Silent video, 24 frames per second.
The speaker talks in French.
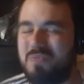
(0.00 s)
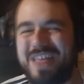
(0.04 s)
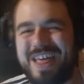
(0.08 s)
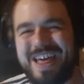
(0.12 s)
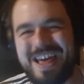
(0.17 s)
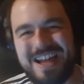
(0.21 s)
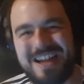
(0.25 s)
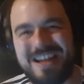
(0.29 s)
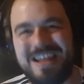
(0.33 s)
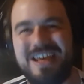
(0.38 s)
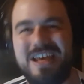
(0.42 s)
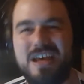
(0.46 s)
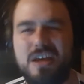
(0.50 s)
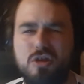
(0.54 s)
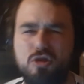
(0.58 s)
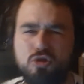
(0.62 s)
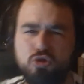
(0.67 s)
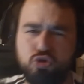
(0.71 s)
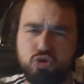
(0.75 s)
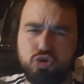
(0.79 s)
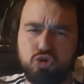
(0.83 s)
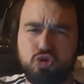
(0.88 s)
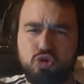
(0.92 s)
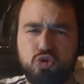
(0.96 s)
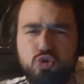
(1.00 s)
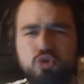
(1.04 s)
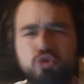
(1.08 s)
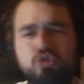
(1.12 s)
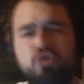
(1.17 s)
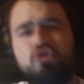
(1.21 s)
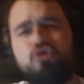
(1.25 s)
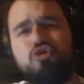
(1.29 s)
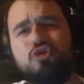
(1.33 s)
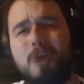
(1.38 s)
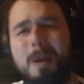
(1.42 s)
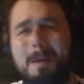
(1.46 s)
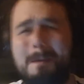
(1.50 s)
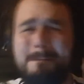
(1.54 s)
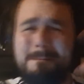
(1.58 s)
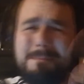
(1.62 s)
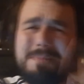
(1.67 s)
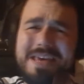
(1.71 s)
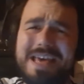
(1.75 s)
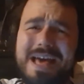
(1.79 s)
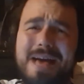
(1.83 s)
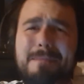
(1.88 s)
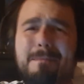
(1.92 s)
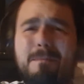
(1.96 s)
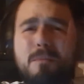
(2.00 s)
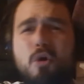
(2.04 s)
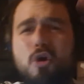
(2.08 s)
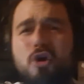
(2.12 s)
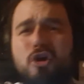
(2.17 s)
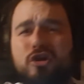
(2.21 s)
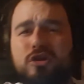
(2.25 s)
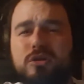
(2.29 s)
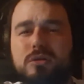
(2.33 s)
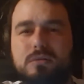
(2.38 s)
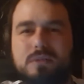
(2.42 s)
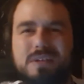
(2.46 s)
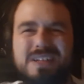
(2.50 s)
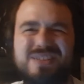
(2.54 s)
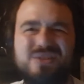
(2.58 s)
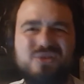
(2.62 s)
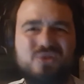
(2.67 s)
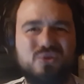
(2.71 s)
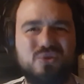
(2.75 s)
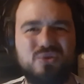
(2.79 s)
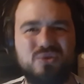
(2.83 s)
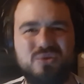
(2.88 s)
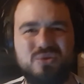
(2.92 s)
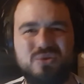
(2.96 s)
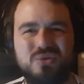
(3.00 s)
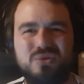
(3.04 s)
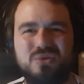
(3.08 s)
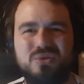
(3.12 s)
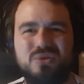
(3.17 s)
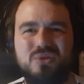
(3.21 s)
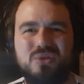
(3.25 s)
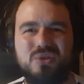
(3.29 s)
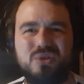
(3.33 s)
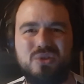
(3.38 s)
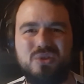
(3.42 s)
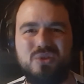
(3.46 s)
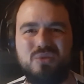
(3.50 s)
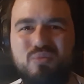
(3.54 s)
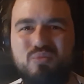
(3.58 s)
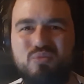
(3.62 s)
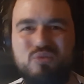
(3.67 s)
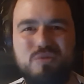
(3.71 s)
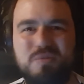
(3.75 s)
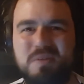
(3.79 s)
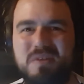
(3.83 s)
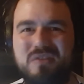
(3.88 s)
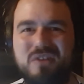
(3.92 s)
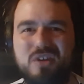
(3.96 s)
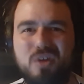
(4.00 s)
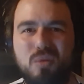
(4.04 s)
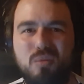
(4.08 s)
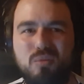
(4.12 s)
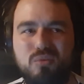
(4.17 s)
Allez, tchuss, mi amor. Bah non pas vrai en